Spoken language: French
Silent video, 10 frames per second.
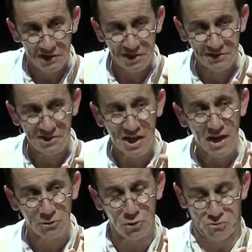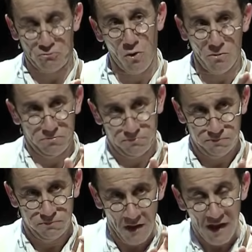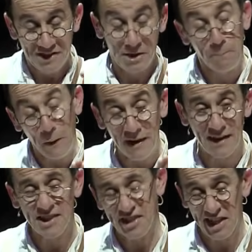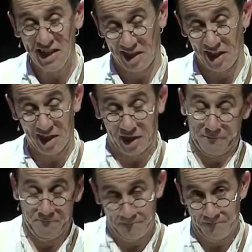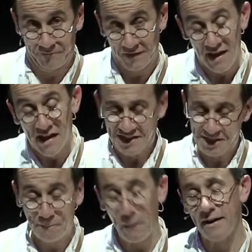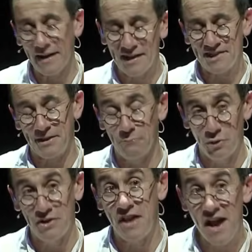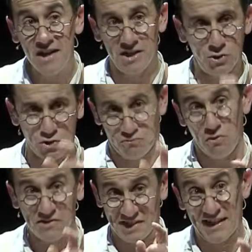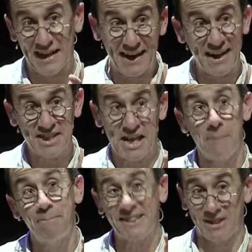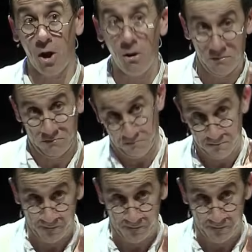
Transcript: C'est ce que c'est, deux chevaux. C'est pas les glaces électriques. C'est pas les glaces à moulinet, les deux chevaux, c'est les glaces à battant.